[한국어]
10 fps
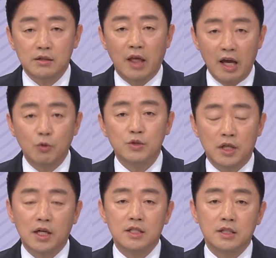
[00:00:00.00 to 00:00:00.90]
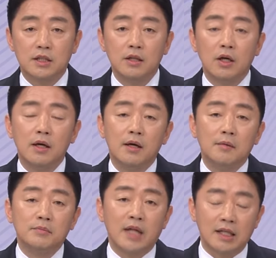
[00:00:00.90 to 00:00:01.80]
대학원생까지
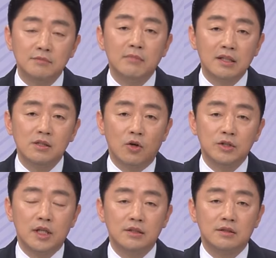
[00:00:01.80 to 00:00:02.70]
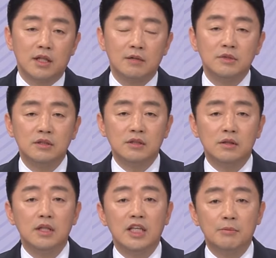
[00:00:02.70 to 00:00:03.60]
다른 말을 건의하는 사람은
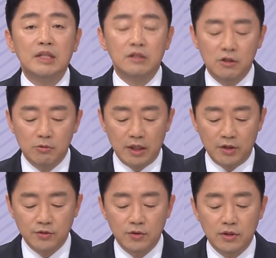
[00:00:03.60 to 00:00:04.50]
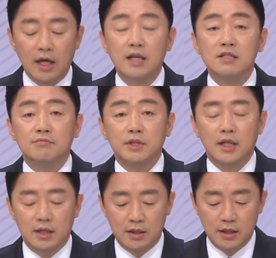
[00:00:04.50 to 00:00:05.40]
입이 틀려 막혀서
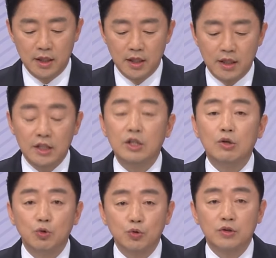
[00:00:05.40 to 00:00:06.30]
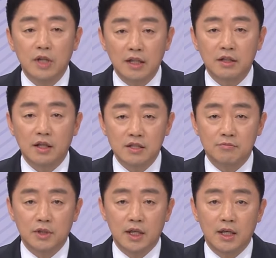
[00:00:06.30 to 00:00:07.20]
나갔습니다. 이대로 둬서는 안
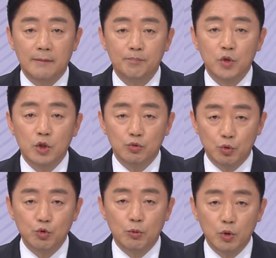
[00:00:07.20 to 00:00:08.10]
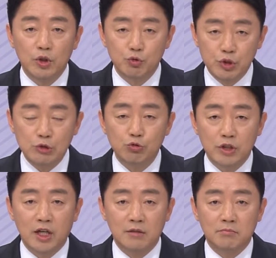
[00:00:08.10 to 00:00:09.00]
되겠습니다. 눈 떠보니
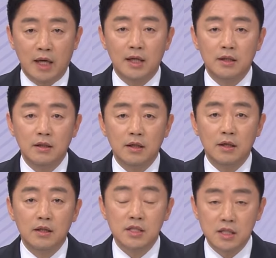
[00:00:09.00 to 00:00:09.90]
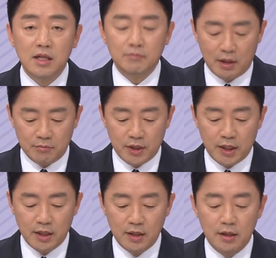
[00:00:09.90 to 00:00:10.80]
후진국이라는 말
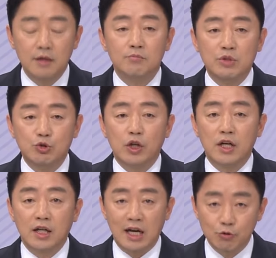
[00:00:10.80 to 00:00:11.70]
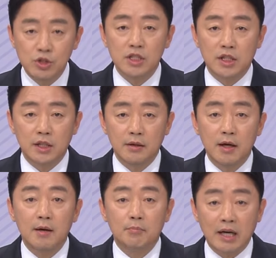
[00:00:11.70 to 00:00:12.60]
실감납니다. 민주당과 강훈식이
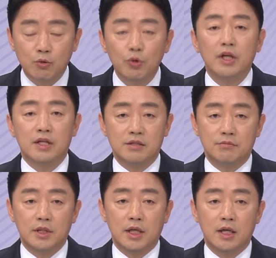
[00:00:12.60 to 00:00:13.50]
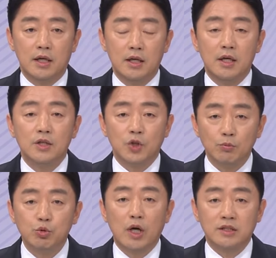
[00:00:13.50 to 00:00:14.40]
바꿔내겠습니다.
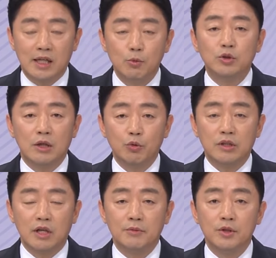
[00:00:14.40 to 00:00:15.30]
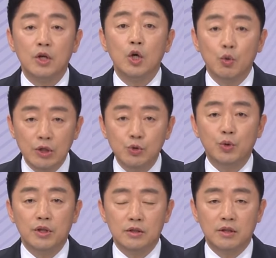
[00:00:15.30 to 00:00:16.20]
정부가 잘못하고 있다면
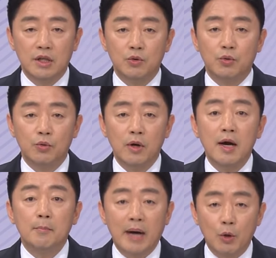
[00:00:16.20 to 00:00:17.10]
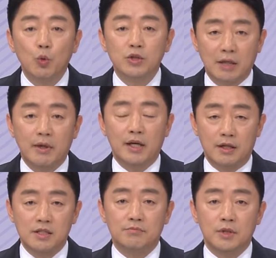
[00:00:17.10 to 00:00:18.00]
회초리를 때리고 바로
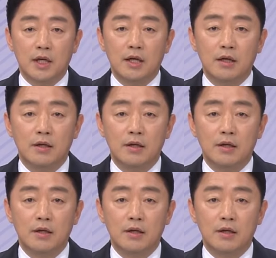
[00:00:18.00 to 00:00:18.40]
잡아야겠습니다.